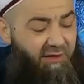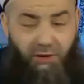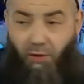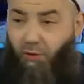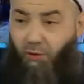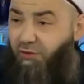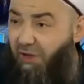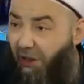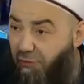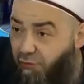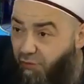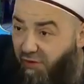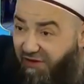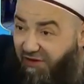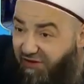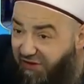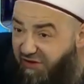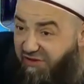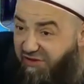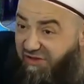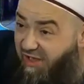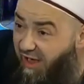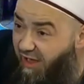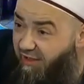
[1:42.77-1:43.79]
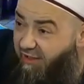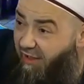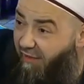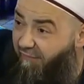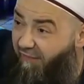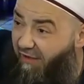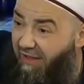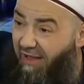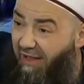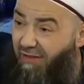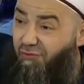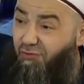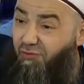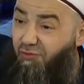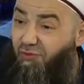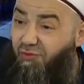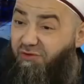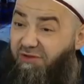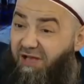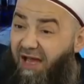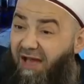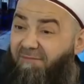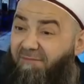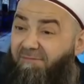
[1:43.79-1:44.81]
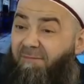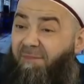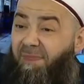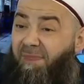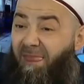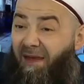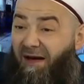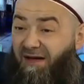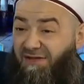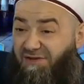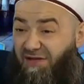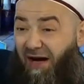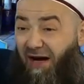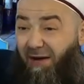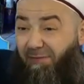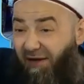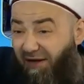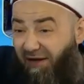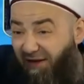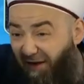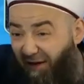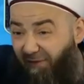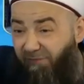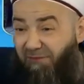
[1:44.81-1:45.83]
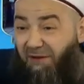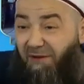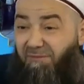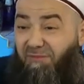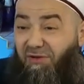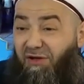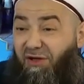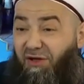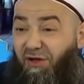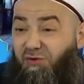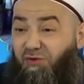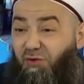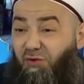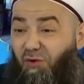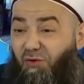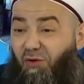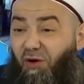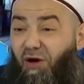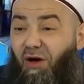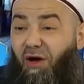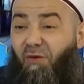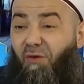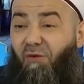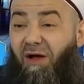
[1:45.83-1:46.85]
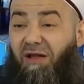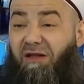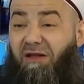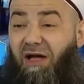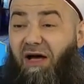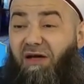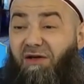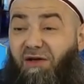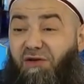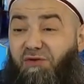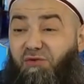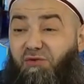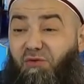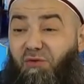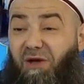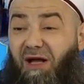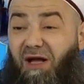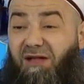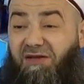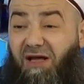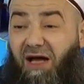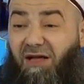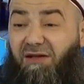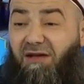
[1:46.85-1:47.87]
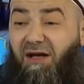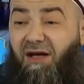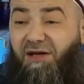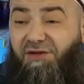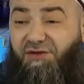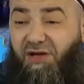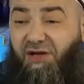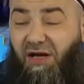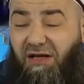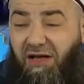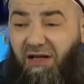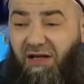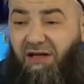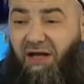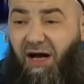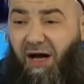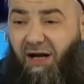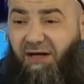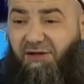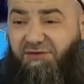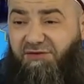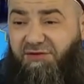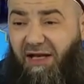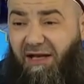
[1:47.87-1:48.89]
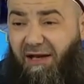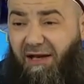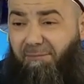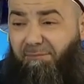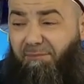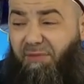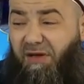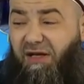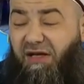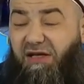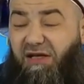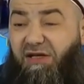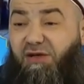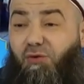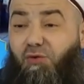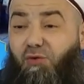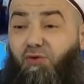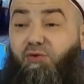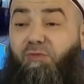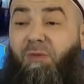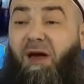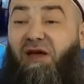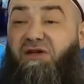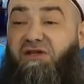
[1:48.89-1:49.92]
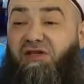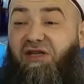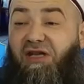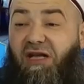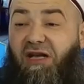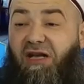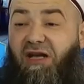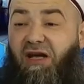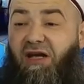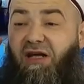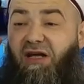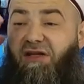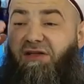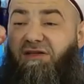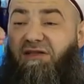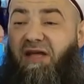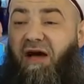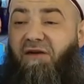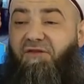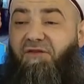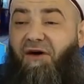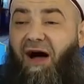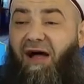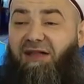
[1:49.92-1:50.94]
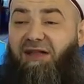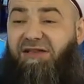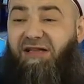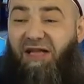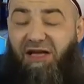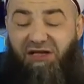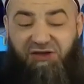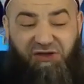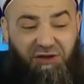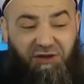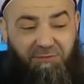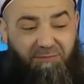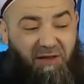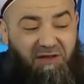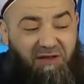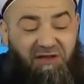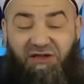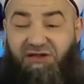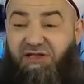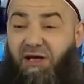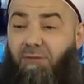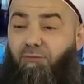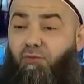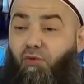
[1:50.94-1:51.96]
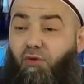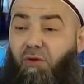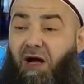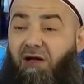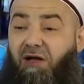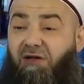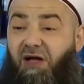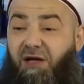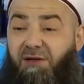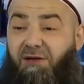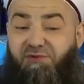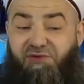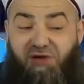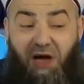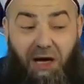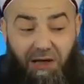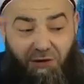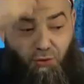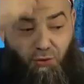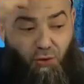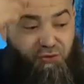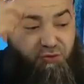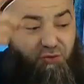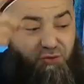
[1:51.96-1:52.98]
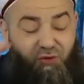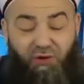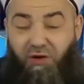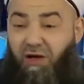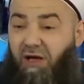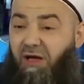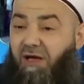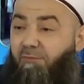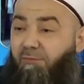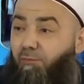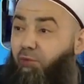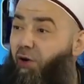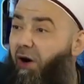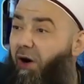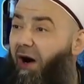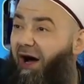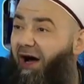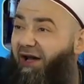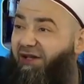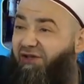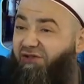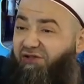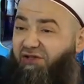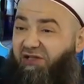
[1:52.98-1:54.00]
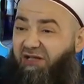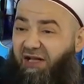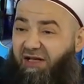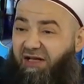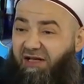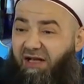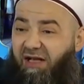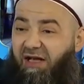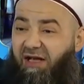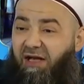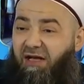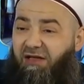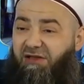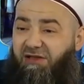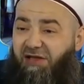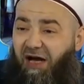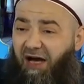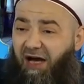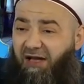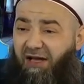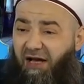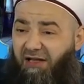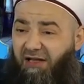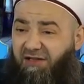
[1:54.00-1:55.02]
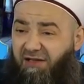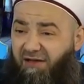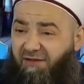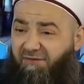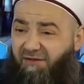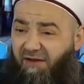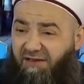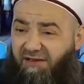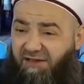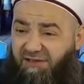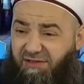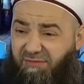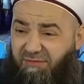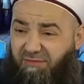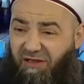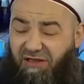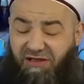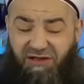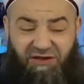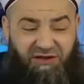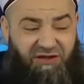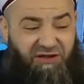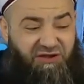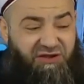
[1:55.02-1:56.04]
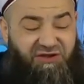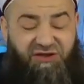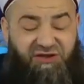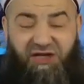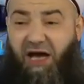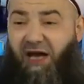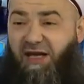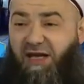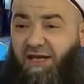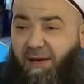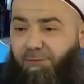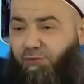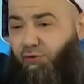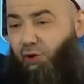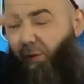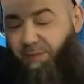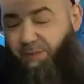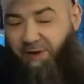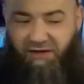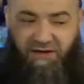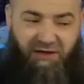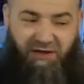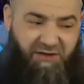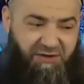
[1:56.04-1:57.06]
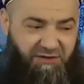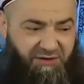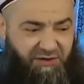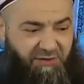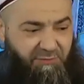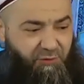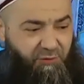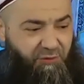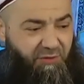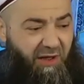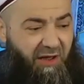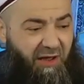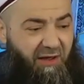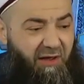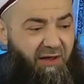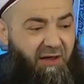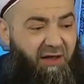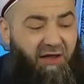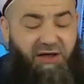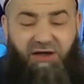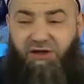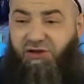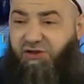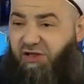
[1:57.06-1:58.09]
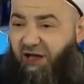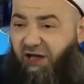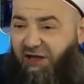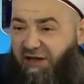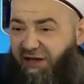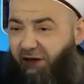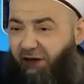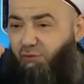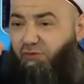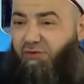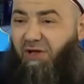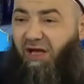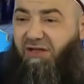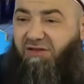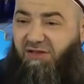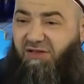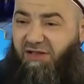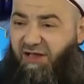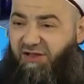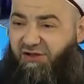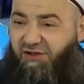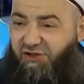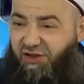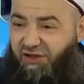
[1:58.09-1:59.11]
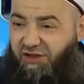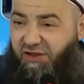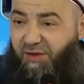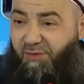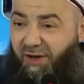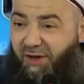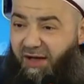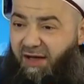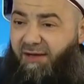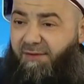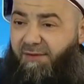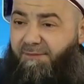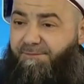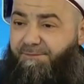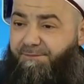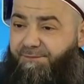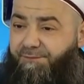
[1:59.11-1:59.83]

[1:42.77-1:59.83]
E ondan sonra dizdiler kafaların üst üste. Sahabe-i kiramdan biri geçiyordu. Vallahi Resulullah'tan sallallahu aleyhi ve sellem 1, 2, 3, 5 değil defaatle işitmediysem kulaklarım sağır olsun. Bu haricileri kainatın efendisi bildirdi ki cehennem köpekleridir bunlar. İşte yine uzantıları çıktı mı